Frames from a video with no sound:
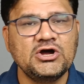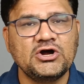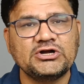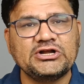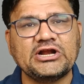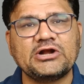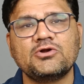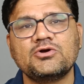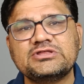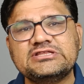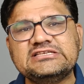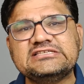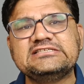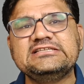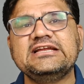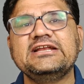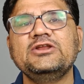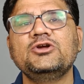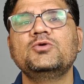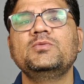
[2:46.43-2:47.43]
और टेक्नोलॉजीज
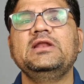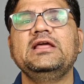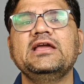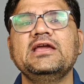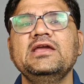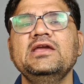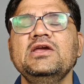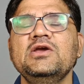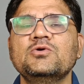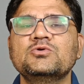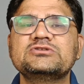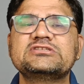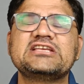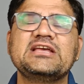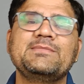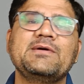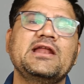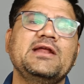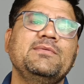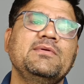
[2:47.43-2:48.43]
देखने को मिलेगी
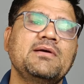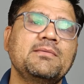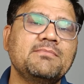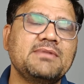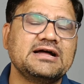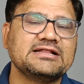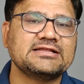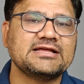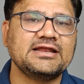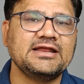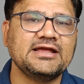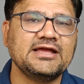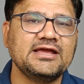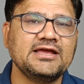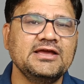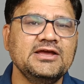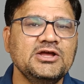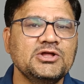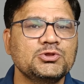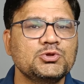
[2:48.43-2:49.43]
उसके बारे में हम बात करेंगे